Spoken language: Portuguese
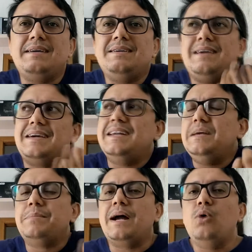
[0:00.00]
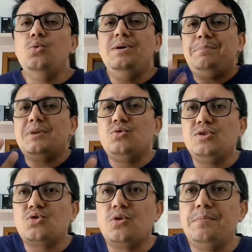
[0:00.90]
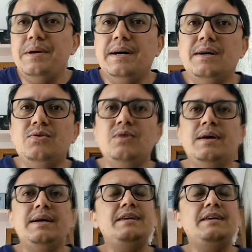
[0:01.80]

e equilibrar o ímpeto escorpiano,